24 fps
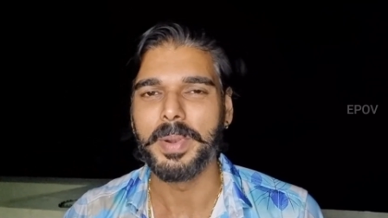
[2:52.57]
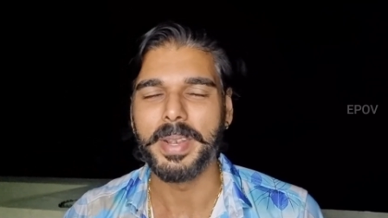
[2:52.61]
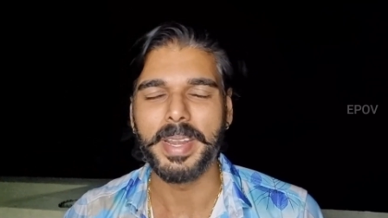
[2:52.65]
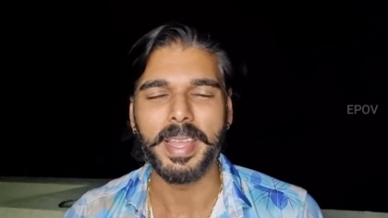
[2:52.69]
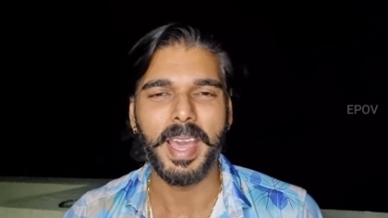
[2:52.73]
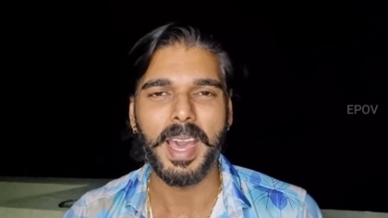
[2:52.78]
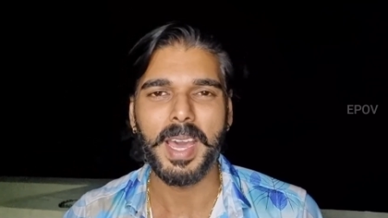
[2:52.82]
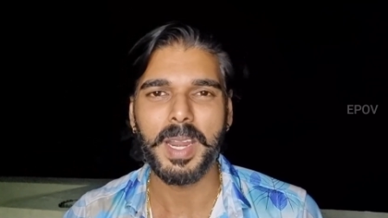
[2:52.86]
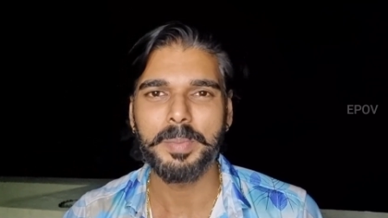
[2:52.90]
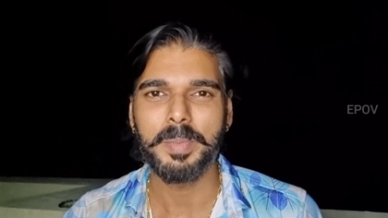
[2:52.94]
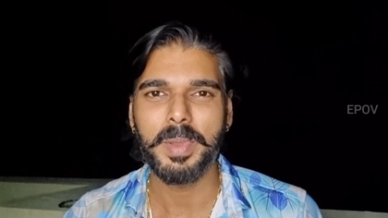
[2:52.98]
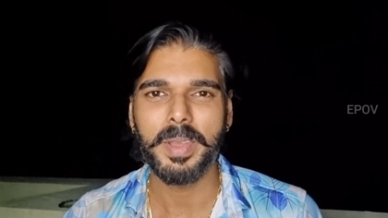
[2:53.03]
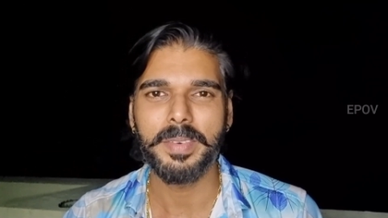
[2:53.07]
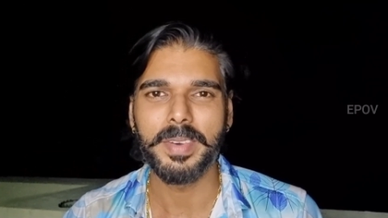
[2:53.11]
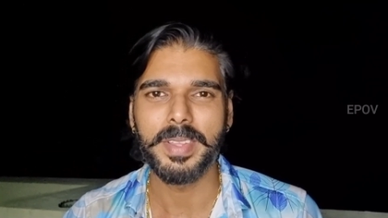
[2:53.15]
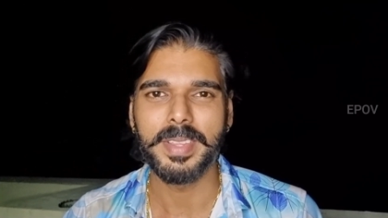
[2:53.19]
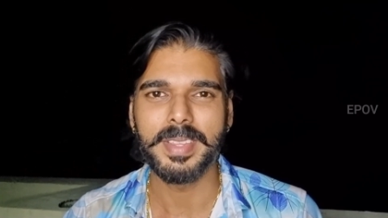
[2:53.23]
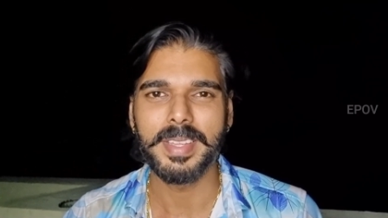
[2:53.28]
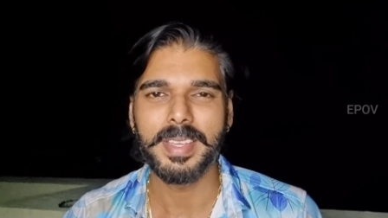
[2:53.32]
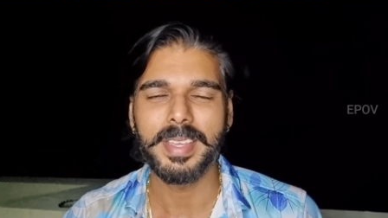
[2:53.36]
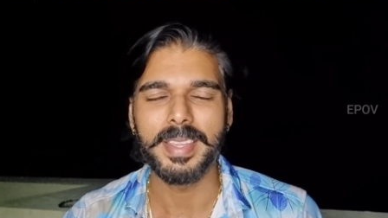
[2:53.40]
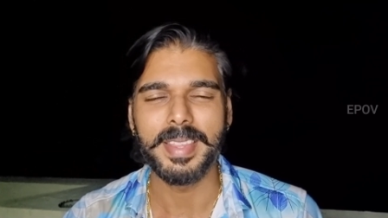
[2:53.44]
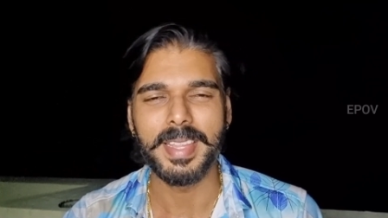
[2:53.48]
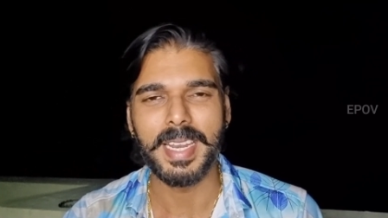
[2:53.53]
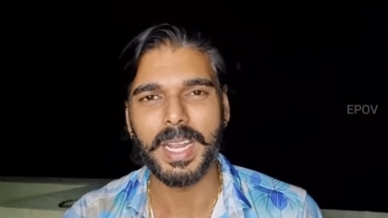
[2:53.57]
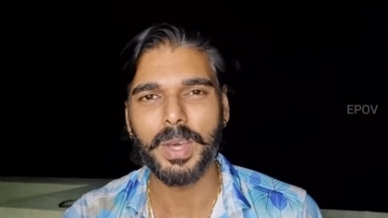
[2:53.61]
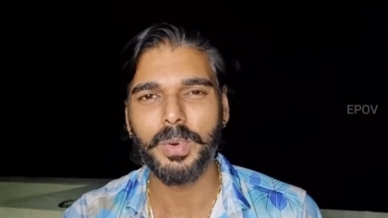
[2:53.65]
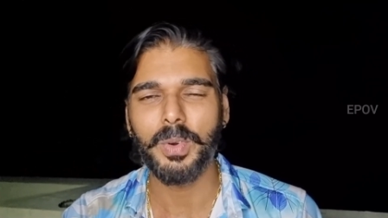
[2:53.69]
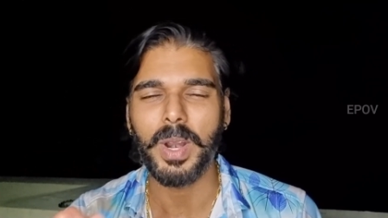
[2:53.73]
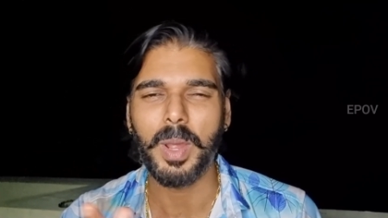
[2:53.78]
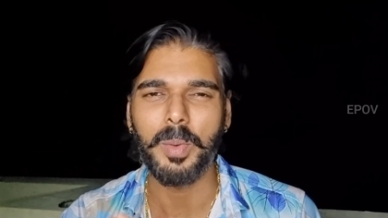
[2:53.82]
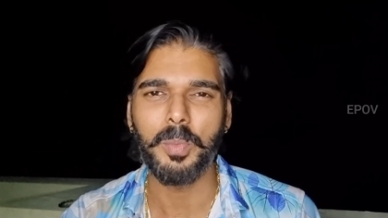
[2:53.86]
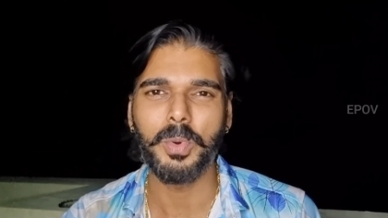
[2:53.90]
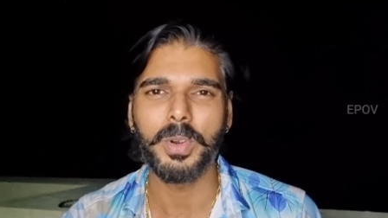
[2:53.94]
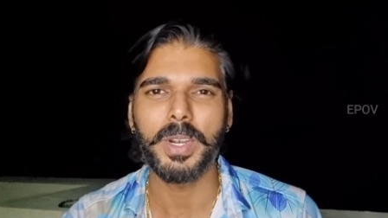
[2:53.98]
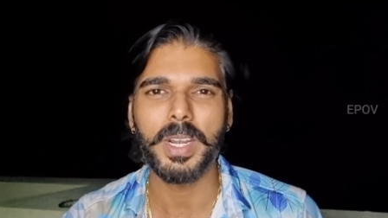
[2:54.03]
பட் யாருமே வந்து இதெல்லாம்
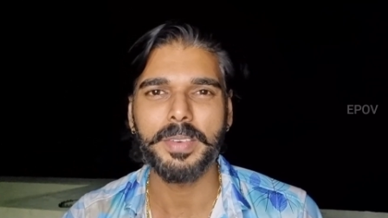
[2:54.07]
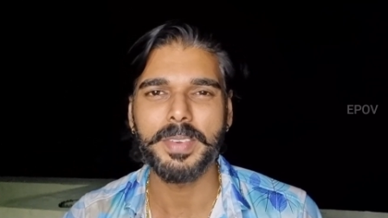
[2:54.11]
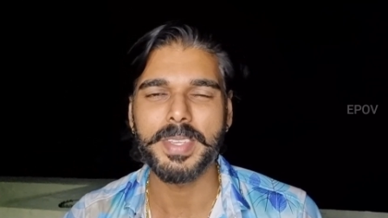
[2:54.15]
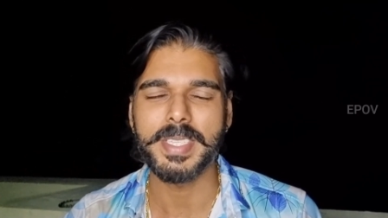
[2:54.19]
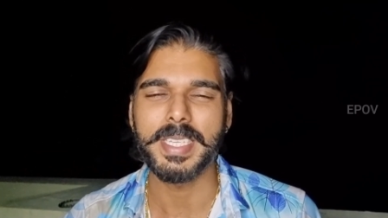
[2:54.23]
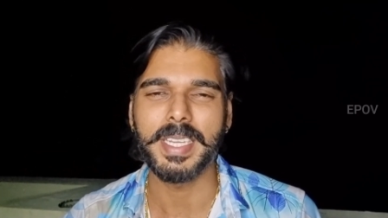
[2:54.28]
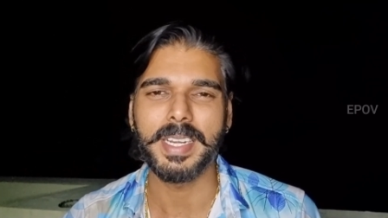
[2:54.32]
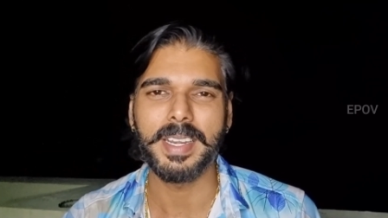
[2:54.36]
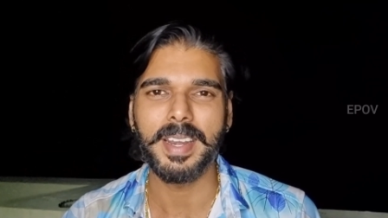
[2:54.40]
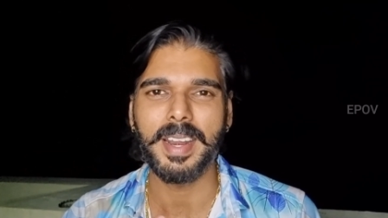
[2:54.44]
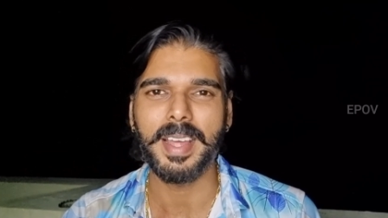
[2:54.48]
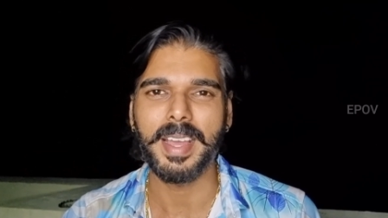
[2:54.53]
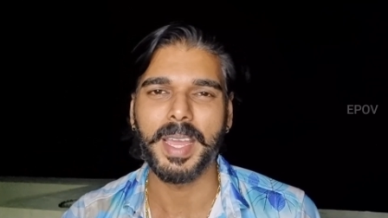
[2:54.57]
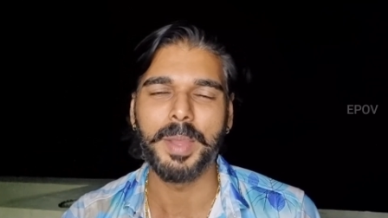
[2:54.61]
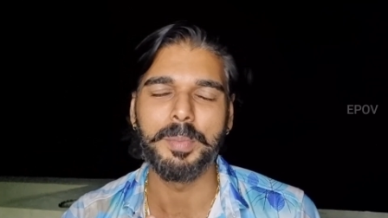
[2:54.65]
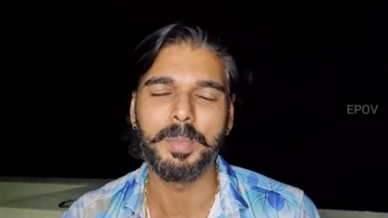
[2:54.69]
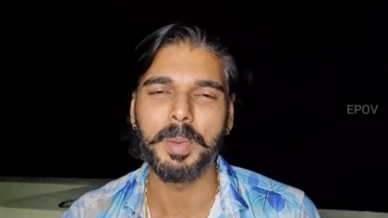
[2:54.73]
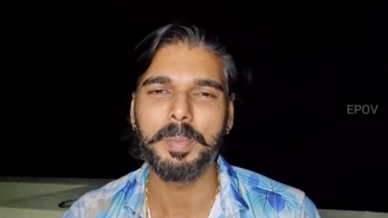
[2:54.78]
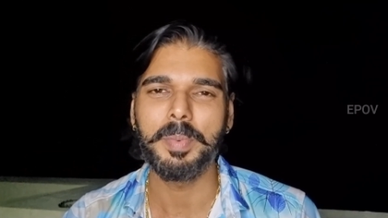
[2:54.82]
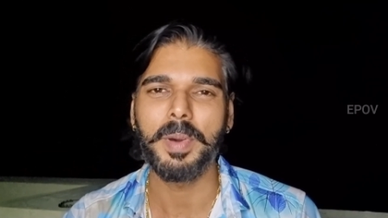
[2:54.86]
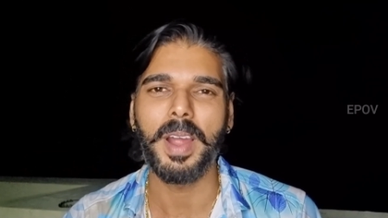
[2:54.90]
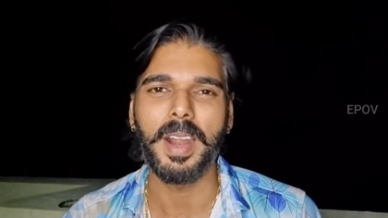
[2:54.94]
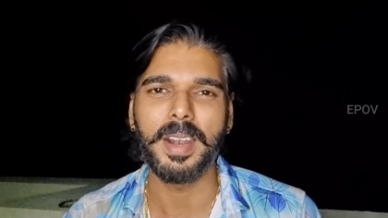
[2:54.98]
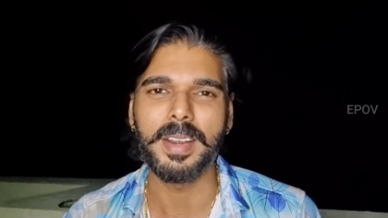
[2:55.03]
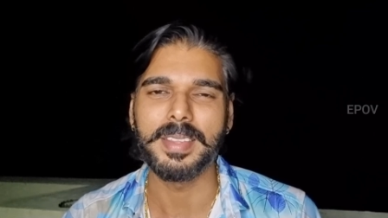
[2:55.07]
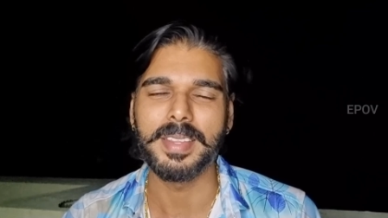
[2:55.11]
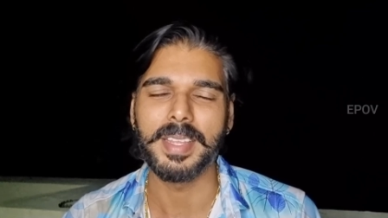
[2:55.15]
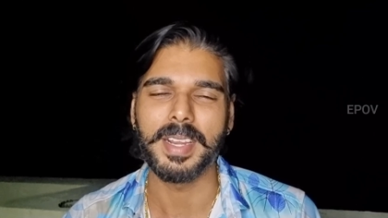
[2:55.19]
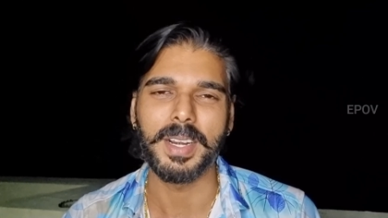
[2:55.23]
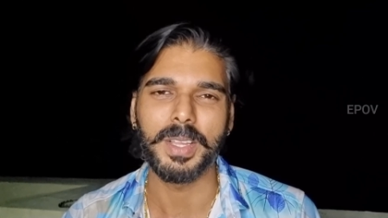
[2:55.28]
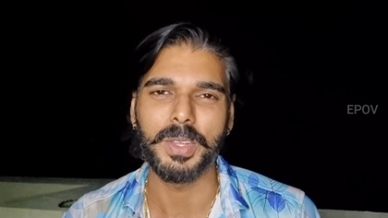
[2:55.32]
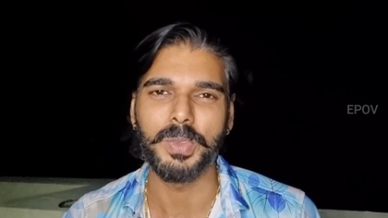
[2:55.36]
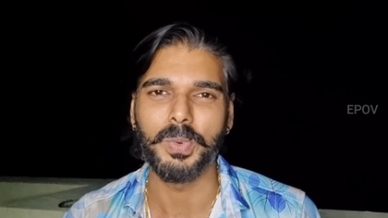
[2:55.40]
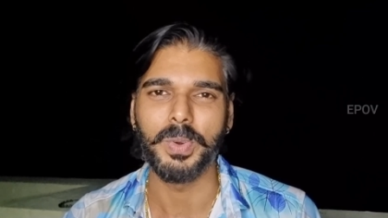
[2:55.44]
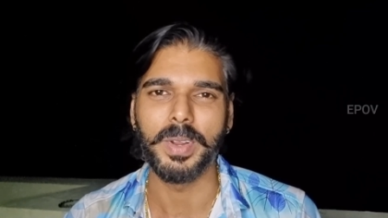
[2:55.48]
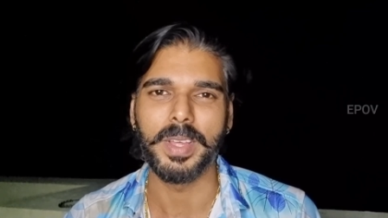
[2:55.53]
ஒரு அமௌண்ட்டா வச்சுக்கிட்டு நாங்கள் எப்படிப்பா ஆடு
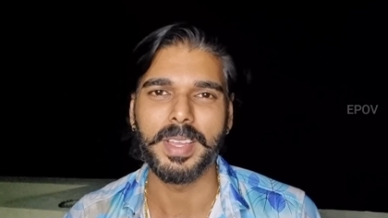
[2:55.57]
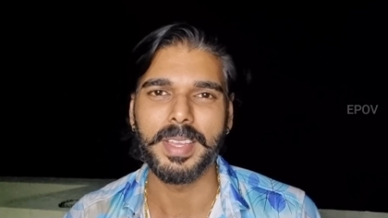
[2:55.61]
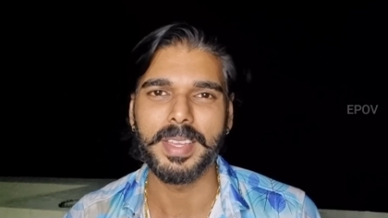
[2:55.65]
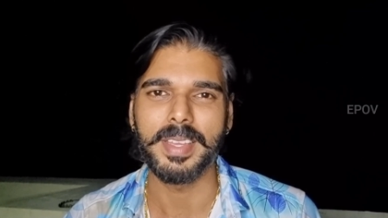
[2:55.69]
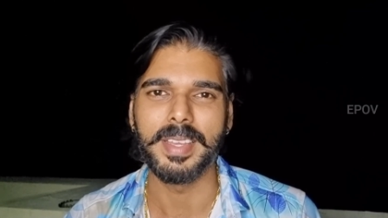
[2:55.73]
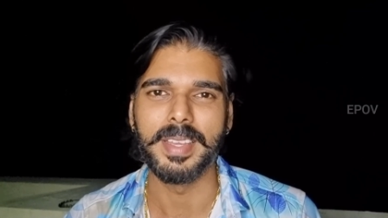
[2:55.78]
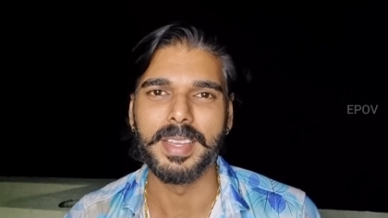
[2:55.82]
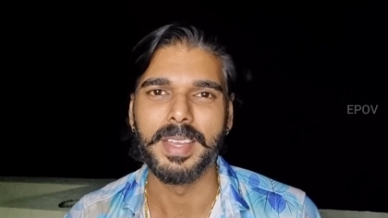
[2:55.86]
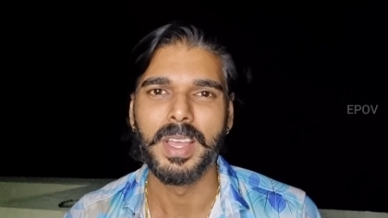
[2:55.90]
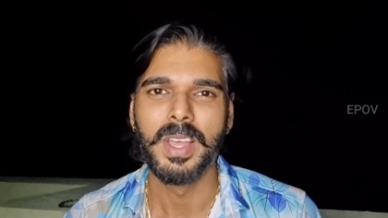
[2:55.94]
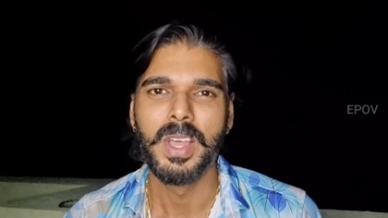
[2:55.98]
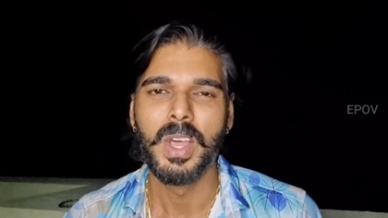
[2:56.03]
தர்றது உனக்கு